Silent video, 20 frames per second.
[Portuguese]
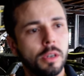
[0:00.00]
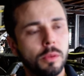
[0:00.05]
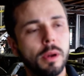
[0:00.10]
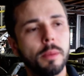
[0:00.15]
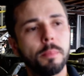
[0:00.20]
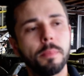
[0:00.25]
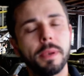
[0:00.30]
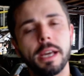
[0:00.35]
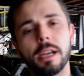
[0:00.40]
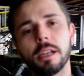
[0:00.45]
uma
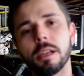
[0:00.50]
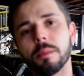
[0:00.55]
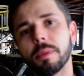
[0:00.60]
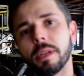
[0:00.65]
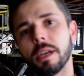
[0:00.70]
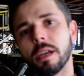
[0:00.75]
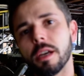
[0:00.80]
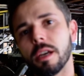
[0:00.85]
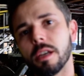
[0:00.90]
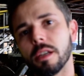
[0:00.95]
placa
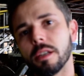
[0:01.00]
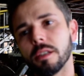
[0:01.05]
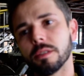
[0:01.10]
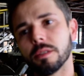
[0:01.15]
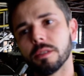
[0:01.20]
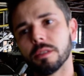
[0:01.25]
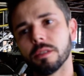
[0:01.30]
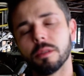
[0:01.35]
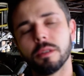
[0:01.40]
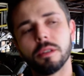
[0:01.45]
para,
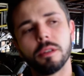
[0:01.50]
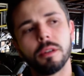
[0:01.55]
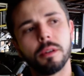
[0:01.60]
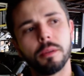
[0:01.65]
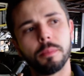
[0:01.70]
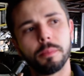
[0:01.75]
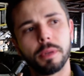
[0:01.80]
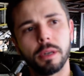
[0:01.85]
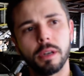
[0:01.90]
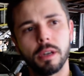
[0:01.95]

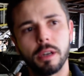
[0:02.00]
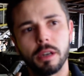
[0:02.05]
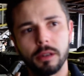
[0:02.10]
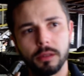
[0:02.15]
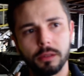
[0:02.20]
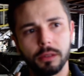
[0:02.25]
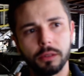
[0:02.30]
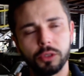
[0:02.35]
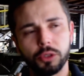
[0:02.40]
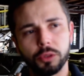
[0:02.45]

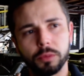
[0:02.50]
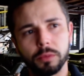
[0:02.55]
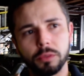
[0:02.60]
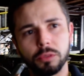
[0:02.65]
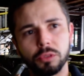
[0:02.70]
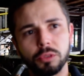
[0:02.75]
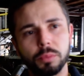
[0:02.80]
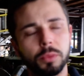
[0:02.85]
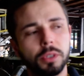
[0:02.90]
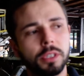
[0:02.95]
tipo,
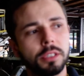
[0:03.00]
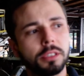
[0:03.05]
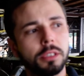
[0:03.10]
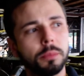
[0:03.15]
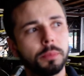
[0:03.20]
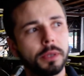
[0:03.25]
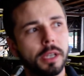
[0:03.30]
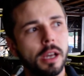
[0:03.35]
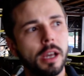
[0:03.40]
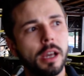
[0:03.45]
vamos supor assim,
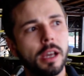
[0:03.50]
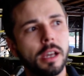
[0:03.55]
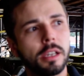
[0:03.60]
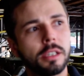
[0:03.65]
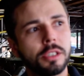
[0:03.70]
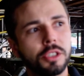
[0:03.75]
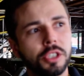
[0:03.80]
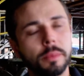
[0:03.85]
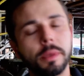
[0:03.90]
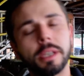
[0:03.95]
para
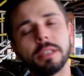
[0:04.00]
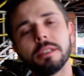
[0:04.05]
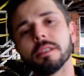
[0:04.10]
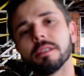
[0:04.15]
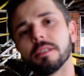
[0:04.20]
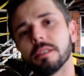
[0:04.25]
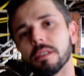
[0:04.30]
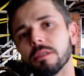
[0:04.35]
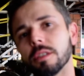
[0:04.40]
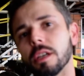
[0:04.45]
chamar a
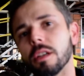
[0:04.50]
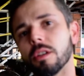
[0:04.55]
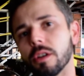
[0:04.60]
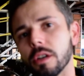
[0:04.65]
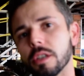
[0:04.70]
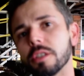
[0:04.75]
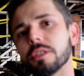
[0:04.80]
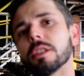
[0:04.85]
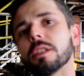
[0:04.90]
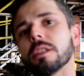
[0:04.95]
atenção da
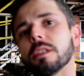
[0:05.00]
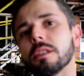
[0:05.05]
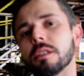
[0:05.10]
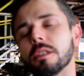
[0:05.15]
loja, né?